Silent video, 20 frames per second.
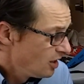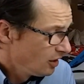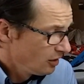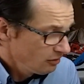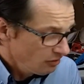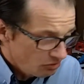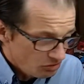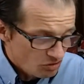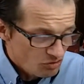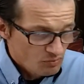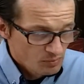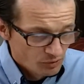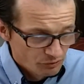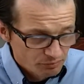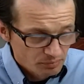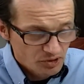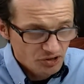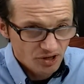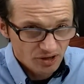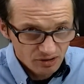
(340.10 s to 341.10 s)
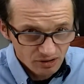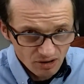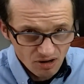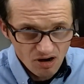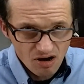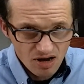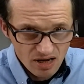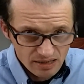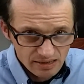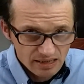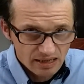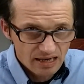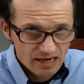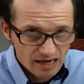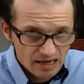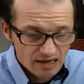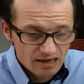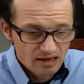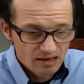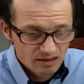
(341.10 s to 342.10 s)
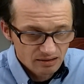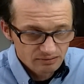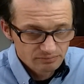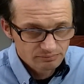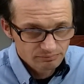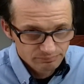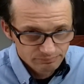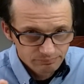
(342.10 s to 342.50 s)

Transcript: no to umówmy się, to jest taka